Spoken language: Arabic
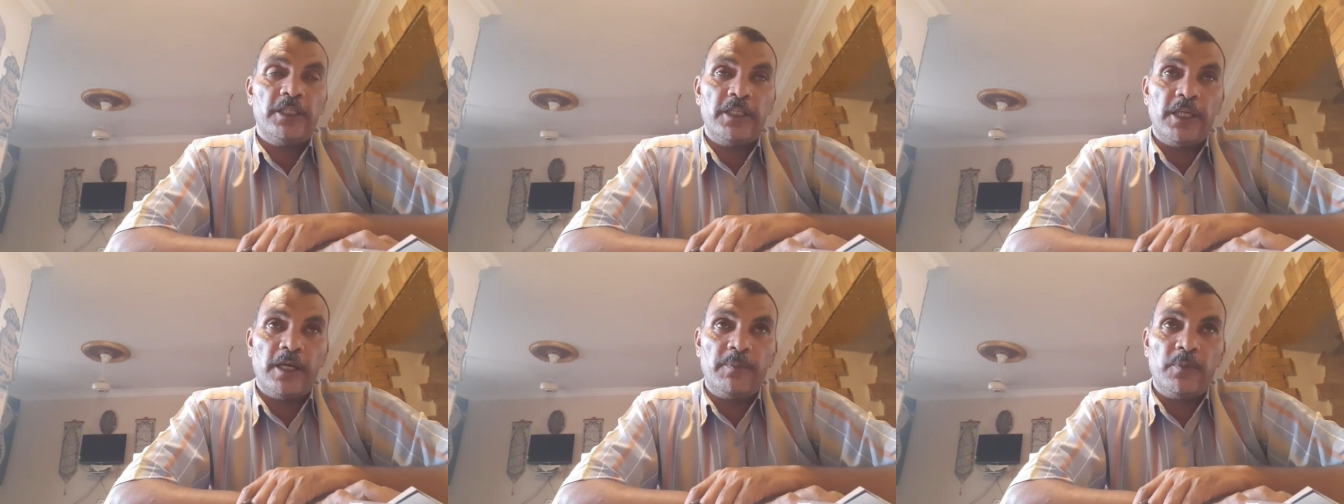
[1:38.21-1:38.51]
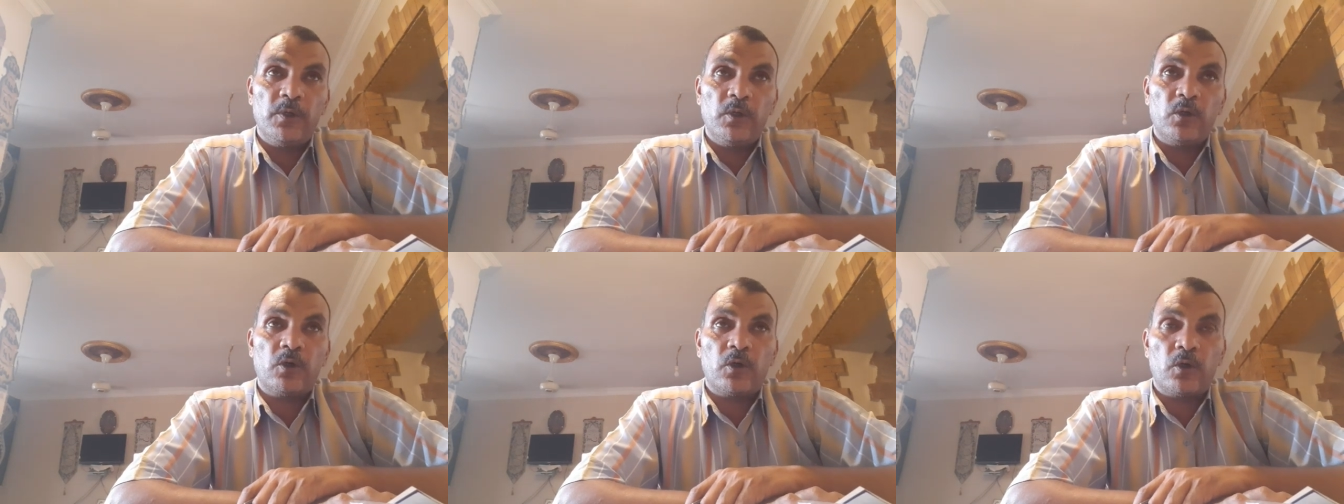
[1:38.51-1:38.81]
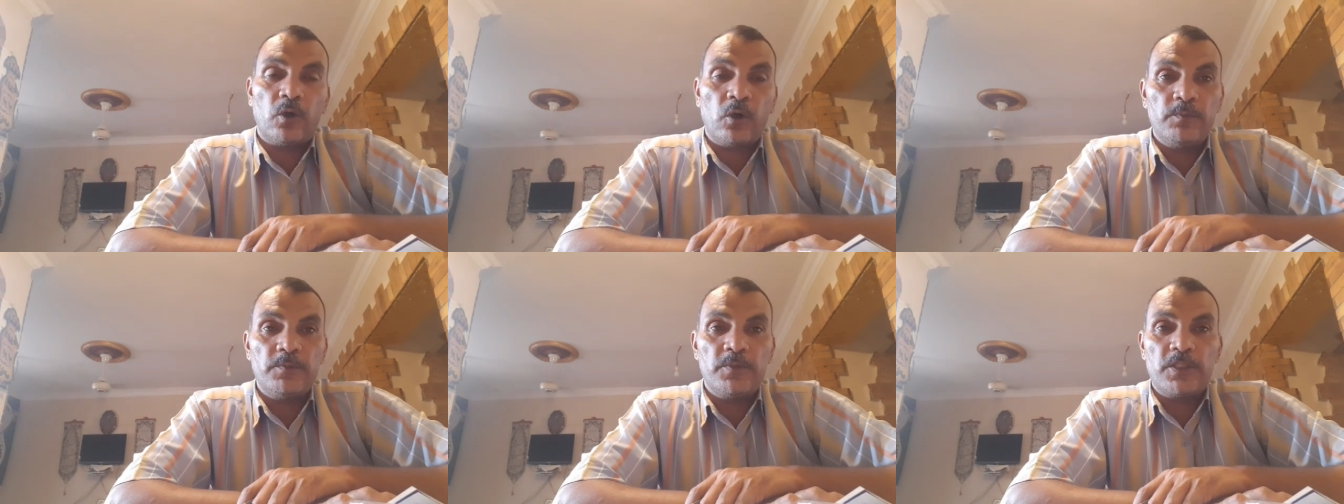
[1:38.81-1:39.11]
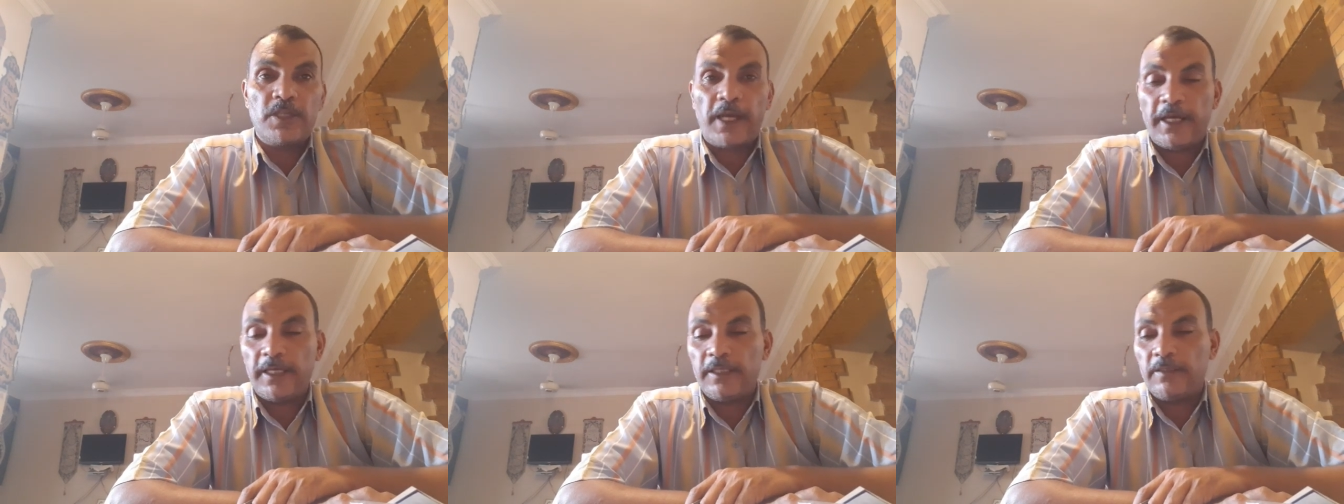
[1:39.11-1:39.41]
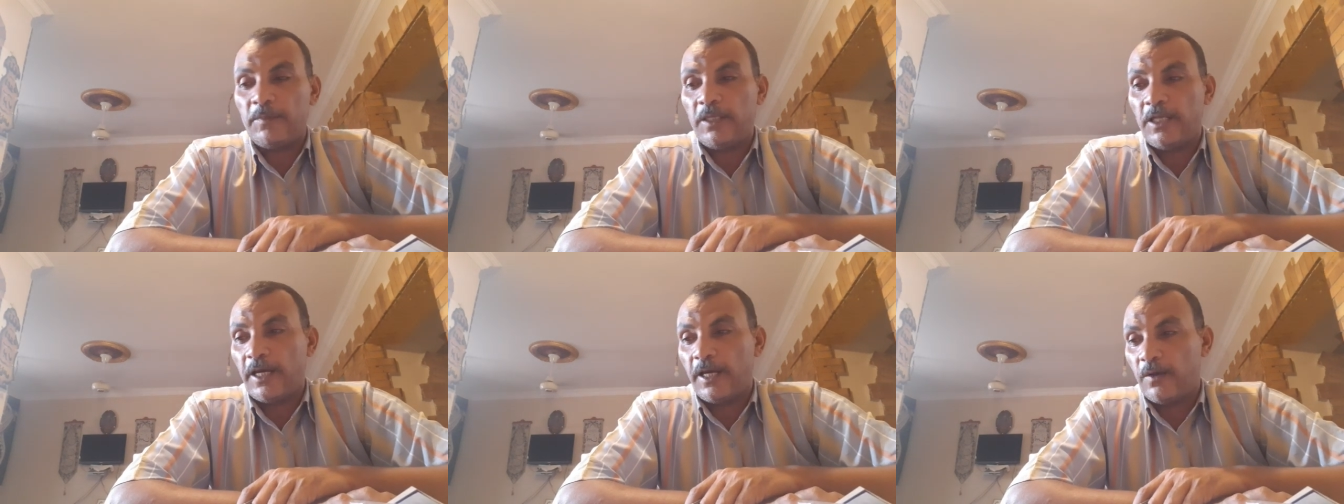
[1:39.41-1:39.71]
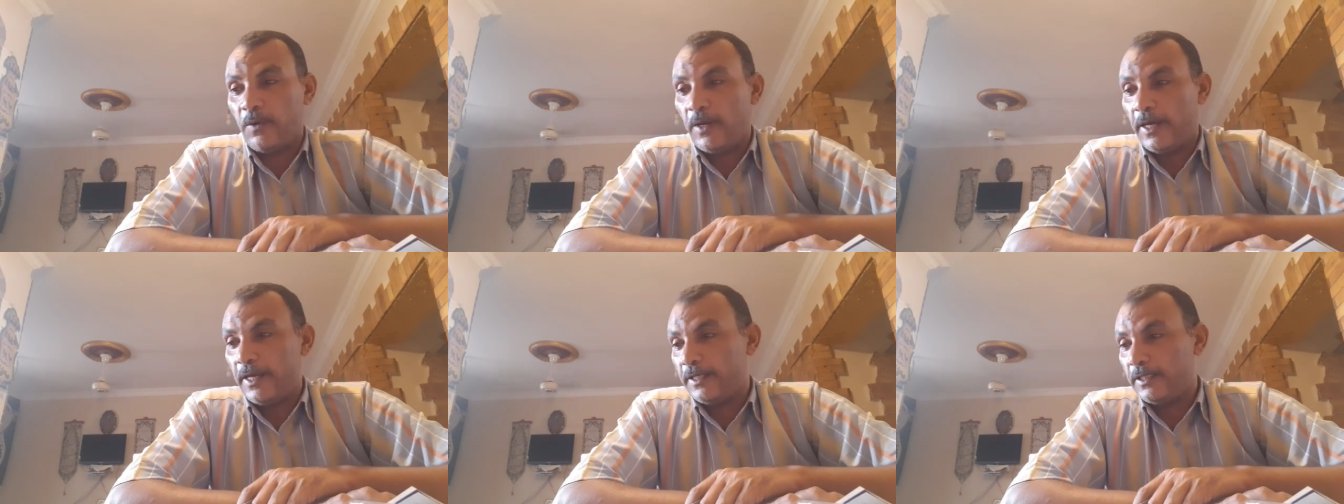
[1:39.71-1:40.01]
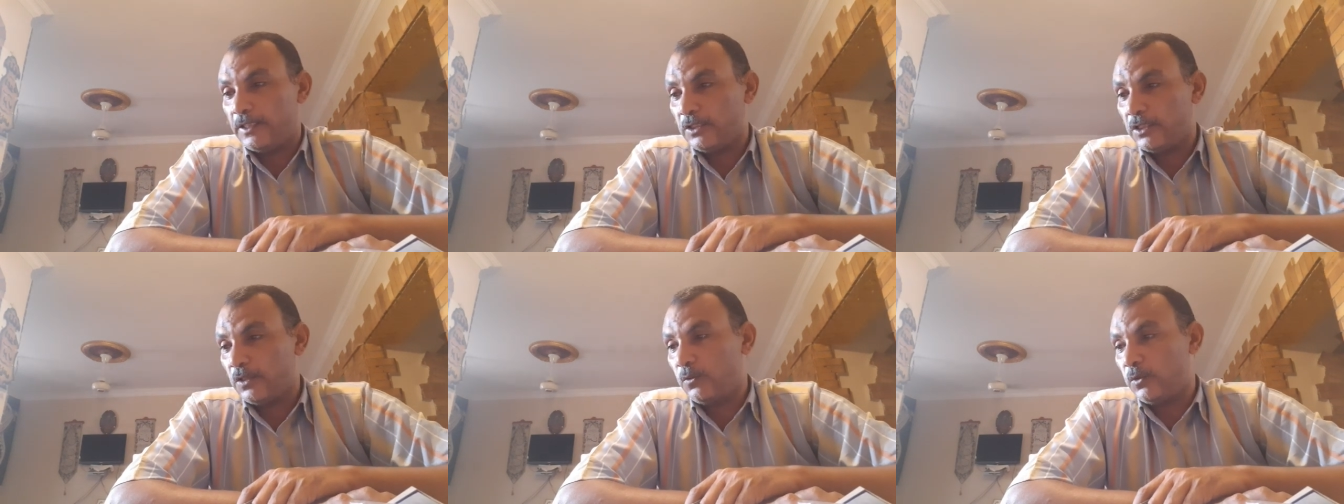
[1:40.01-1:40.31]
يبلغ خمس حجم
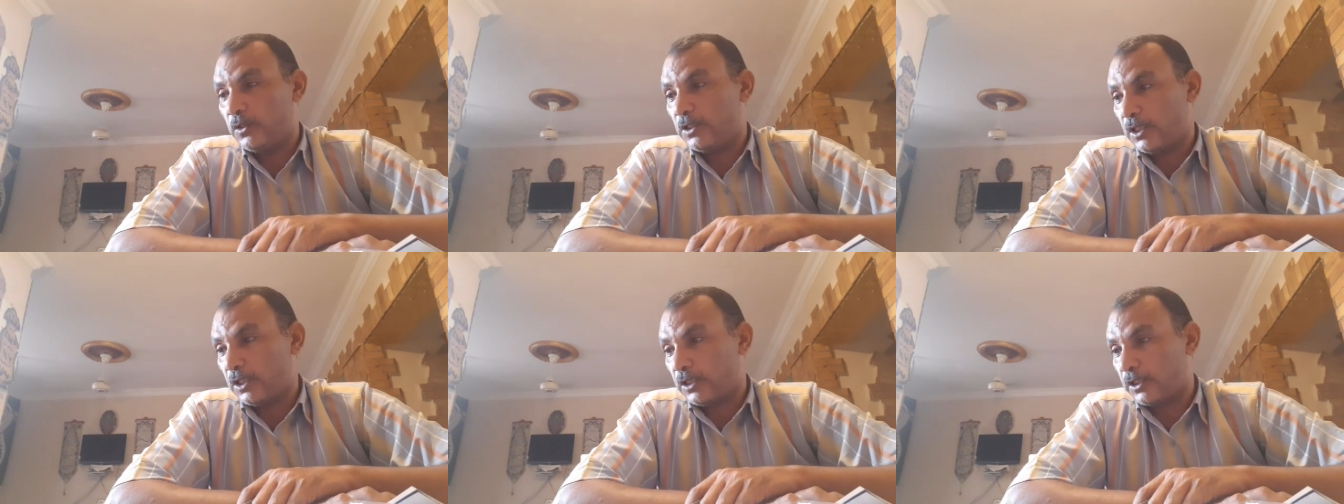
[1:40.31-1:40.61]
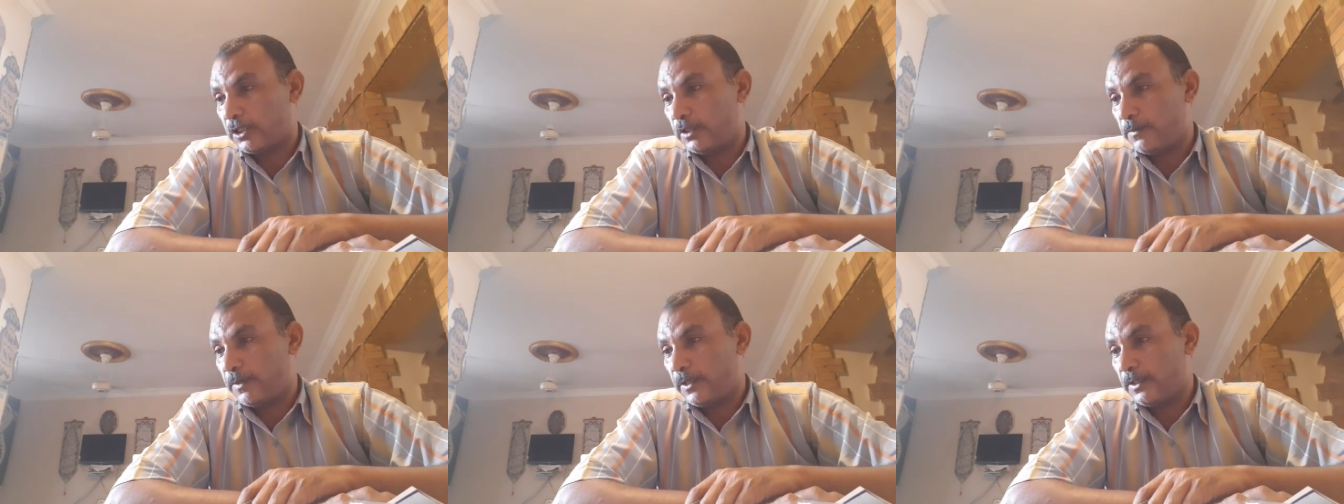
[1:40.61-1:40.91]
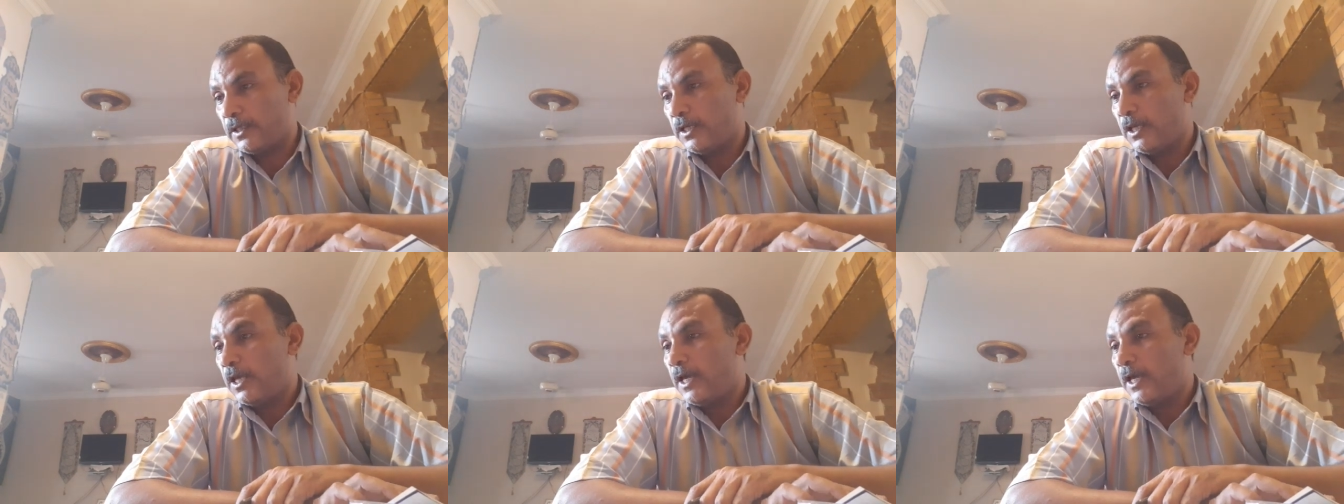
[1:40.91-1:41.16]
الهواء الجوي تقريبا